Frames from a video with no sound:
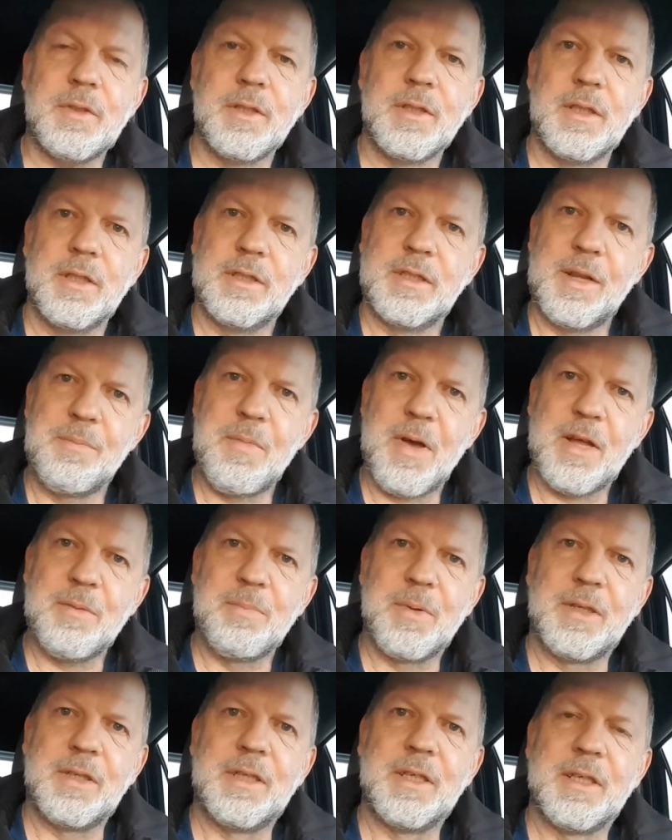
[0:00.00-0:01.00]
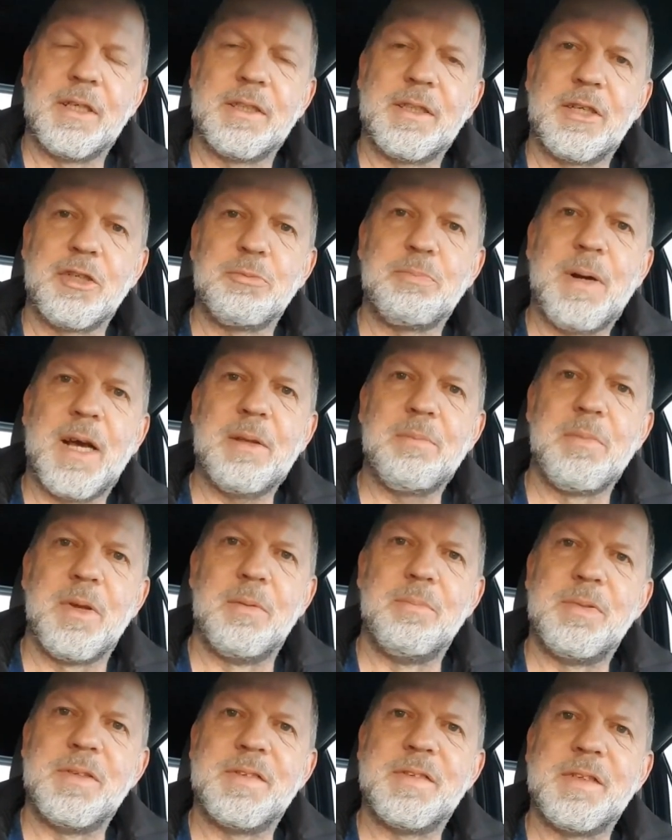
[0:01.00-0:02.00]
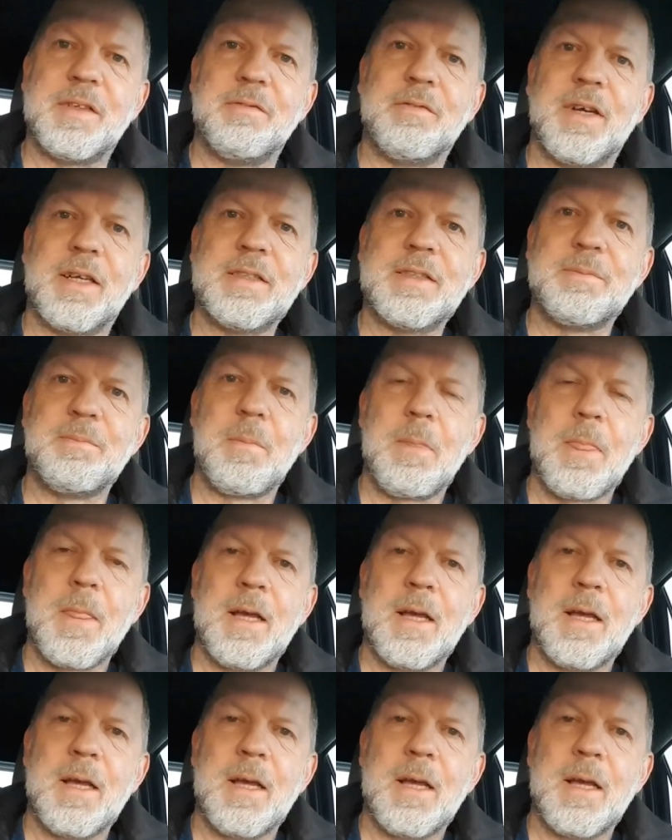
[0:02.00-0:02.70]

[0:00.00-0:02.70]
Äh, dann macht man hier, dann spart man ein bisschen was.